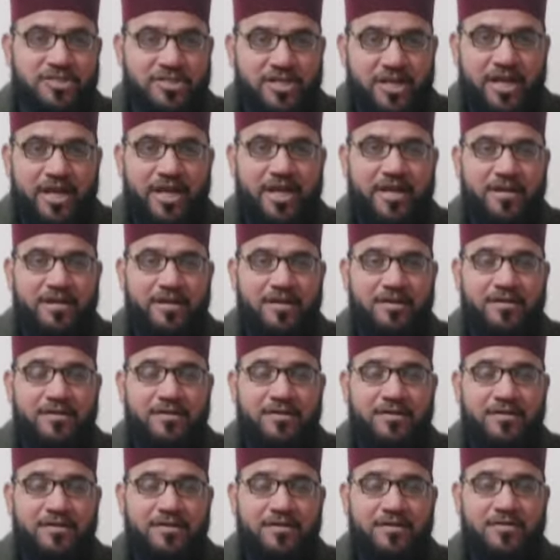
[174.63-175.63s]
शहर
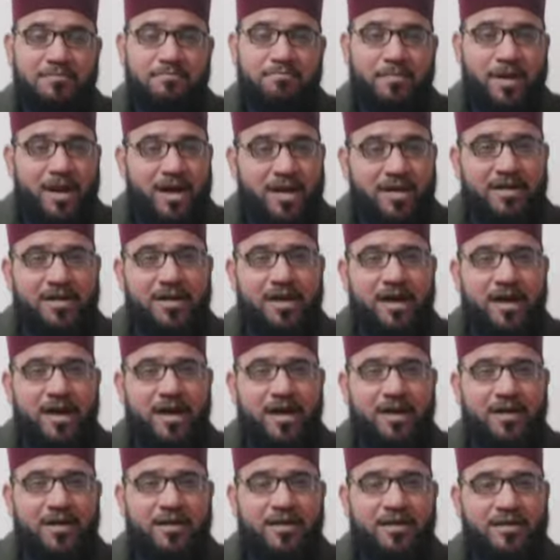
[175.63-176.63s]
महल्ला
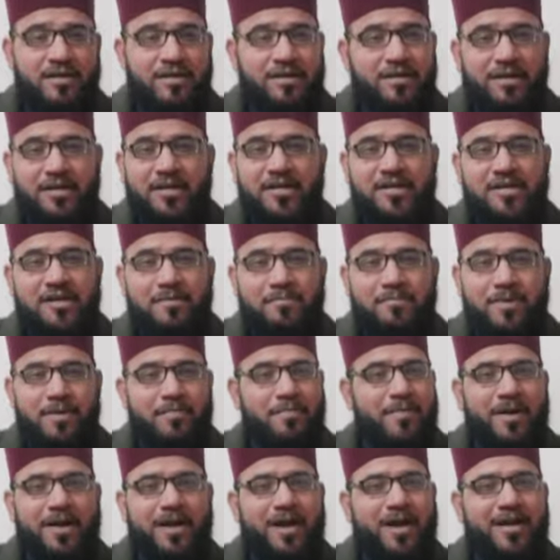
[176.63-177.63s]
गली नंबर
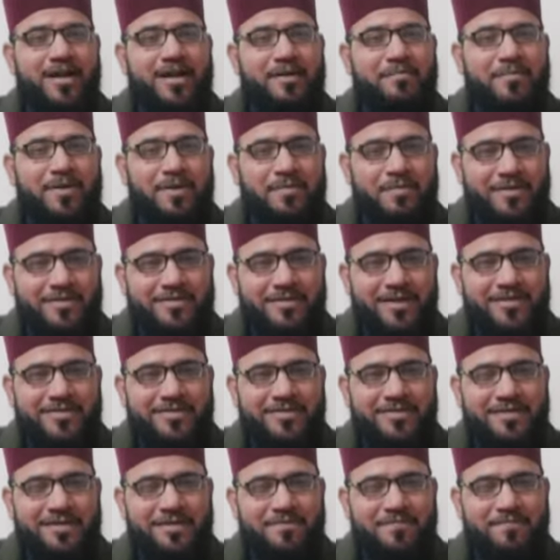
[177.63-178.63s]
मकान नंबर
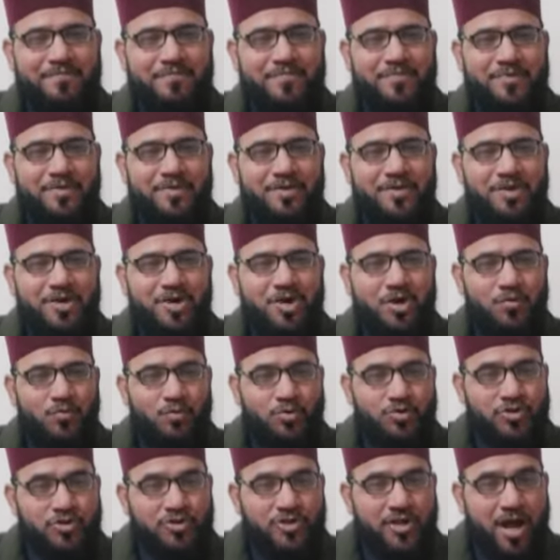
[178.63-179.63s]
बताते हैं
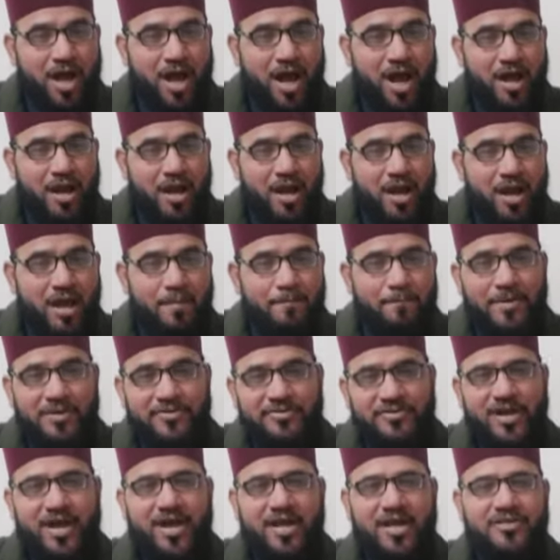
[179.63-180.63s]
वो सारा
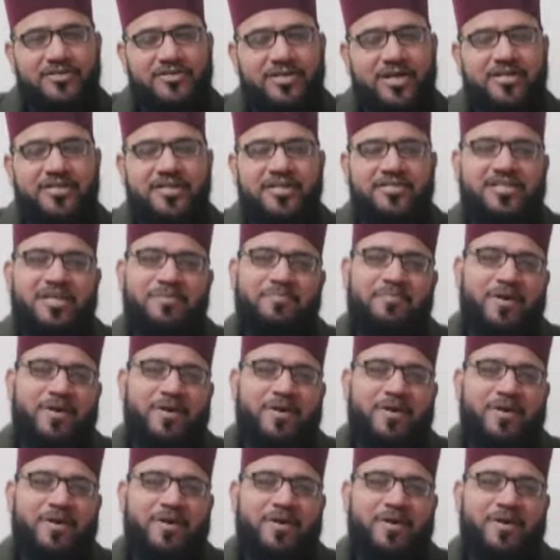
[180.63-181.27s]
पता इस हदीस